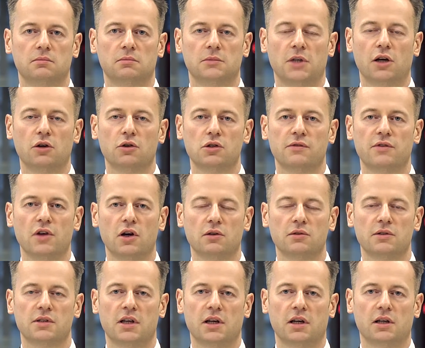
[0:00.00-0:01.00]
jego
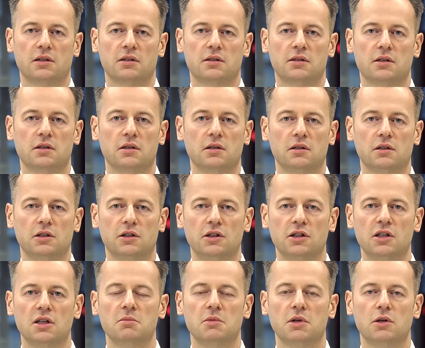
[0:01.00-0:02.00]
związek z
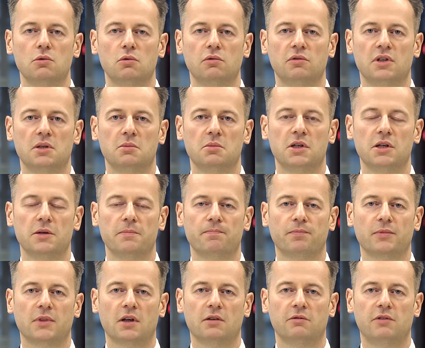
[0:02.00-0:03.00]
innymi głównymi
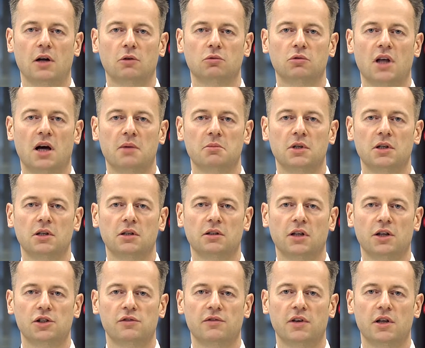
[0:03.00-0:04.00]
walutami
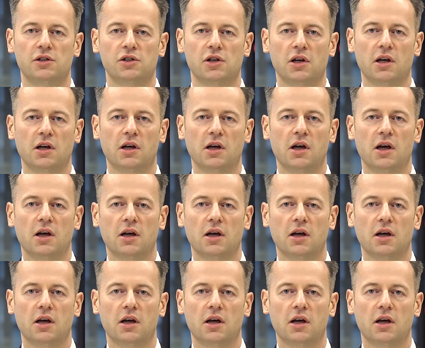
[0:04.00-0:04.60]
na świecie,